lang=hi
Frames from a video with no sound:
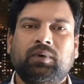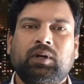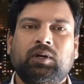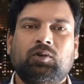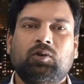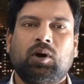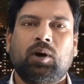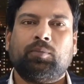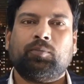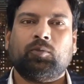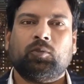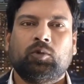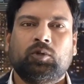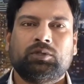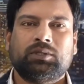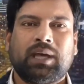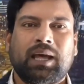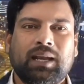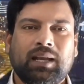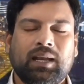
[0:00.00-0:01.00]
वीडियो आपको
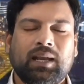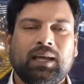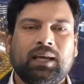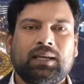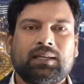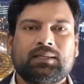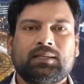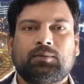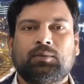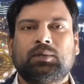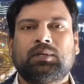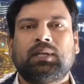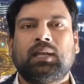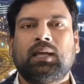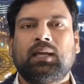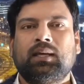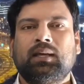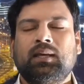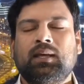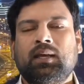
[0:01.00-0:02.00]
जानना है समझना
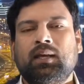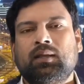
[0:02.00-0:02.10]
है